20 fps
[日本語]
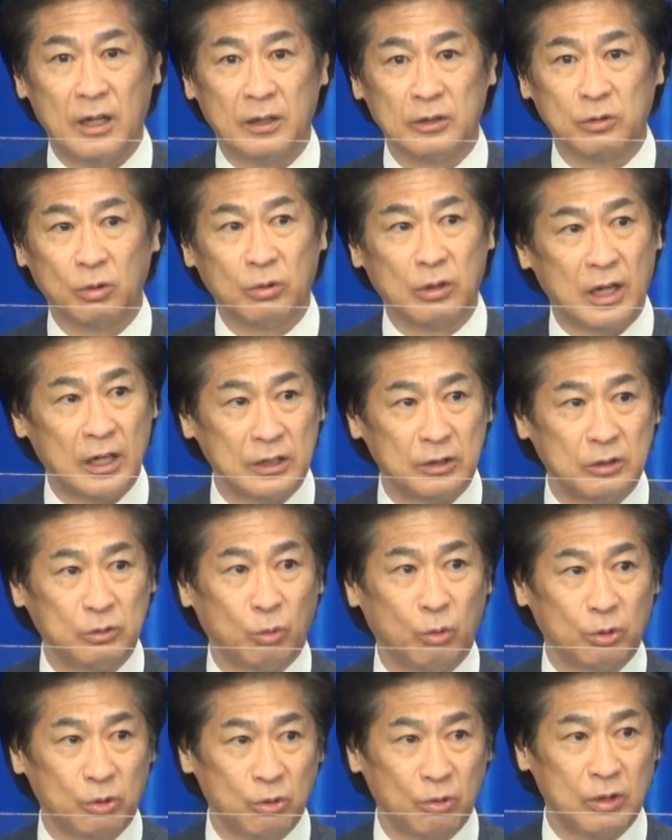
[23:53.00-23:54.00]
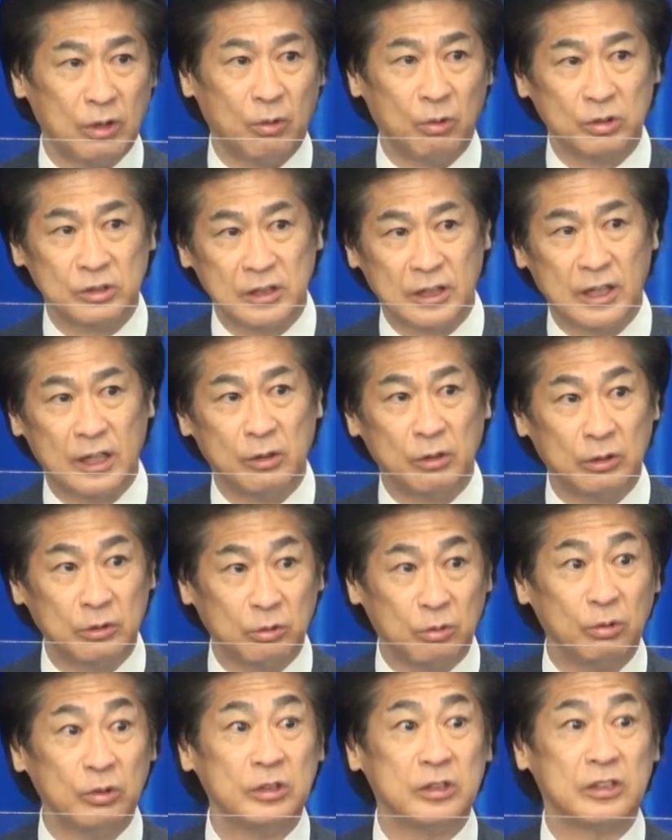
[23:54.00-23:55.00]
都会東京や大阪いろんな
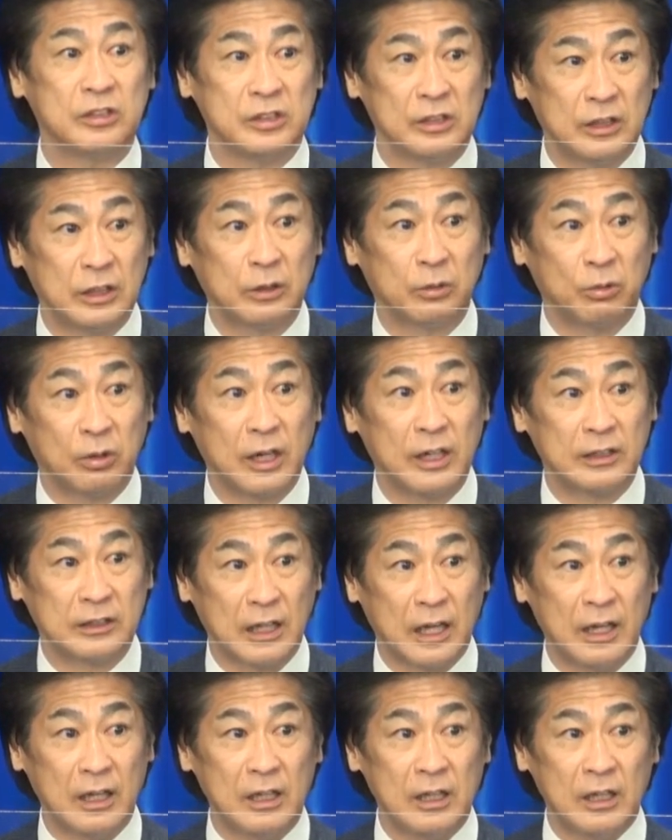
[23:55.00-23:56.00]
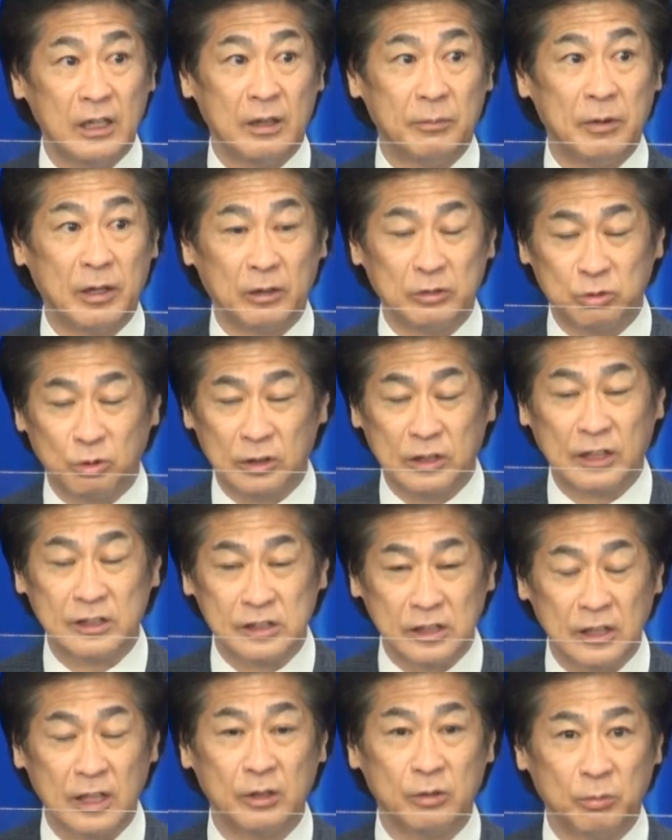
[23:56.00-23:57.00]
ところにです、ね、出てこられた、まあ、それだけ
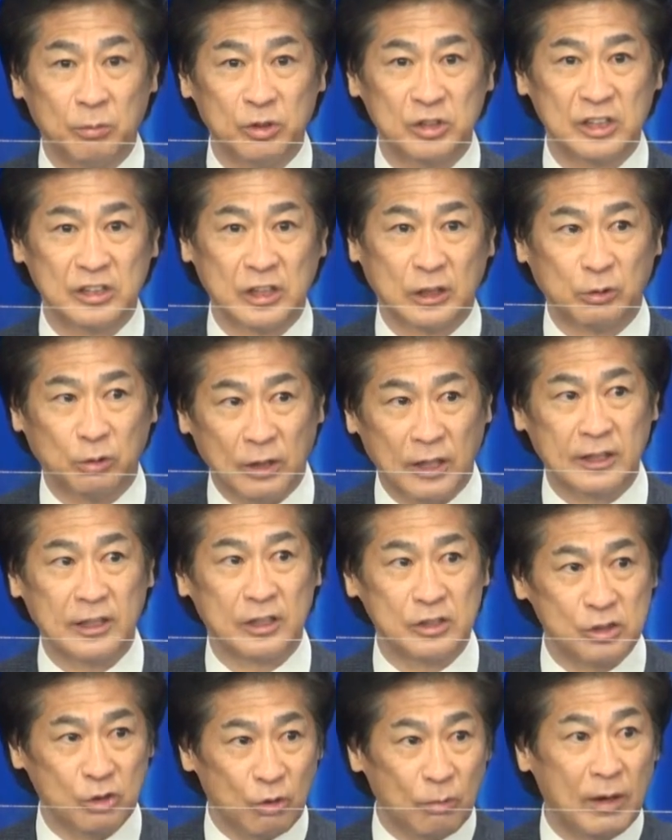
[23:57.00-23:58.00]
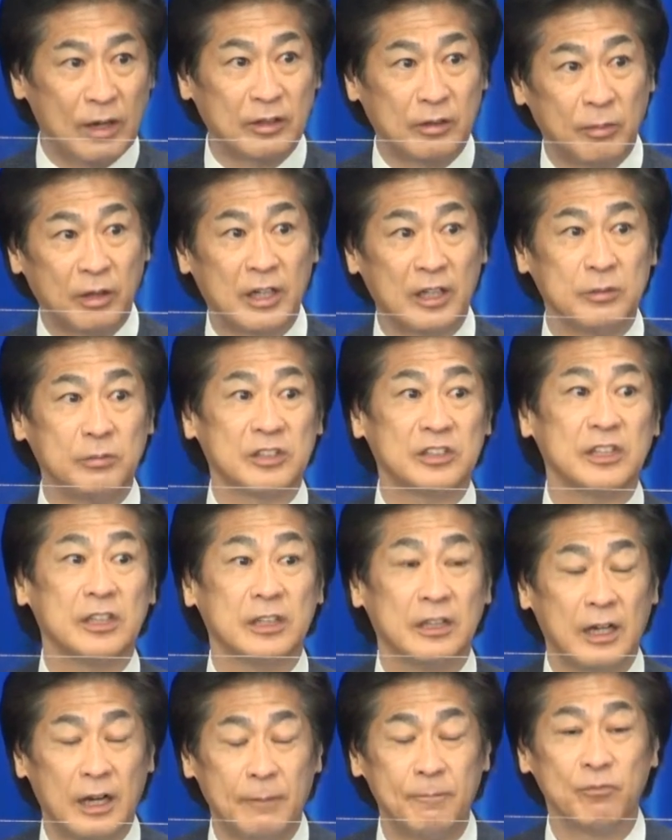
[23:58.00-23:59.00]
じゃないのもしかしたら都会から地方もあるかも分かりません
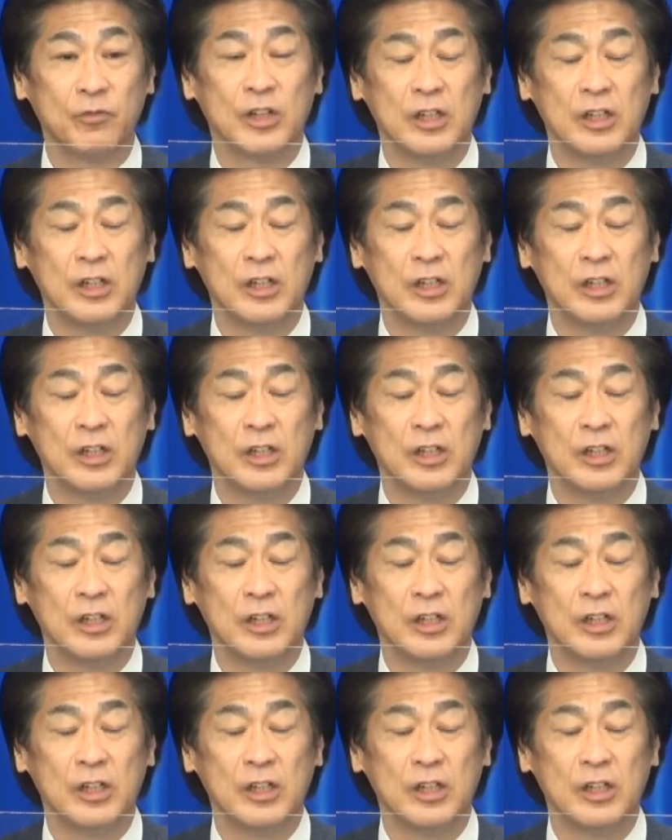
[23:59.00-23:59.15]
が。